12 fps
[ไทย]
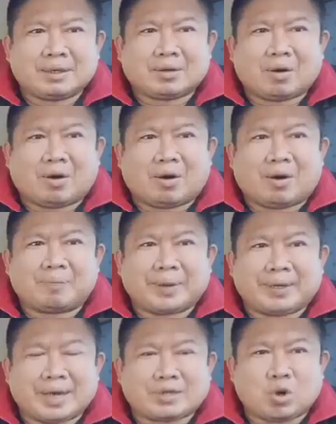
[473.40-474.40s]
ก็เป็
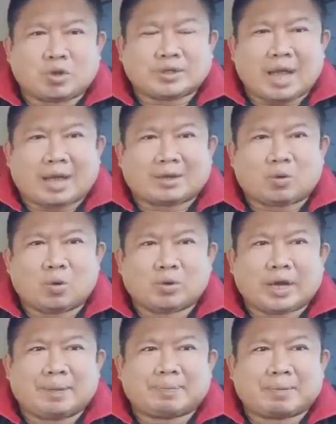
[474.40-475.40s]
นนักชกจากกรุง
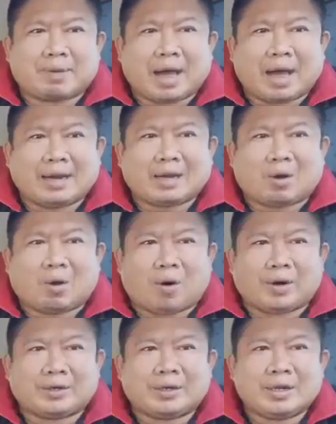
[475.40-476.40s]
เทพมหานคร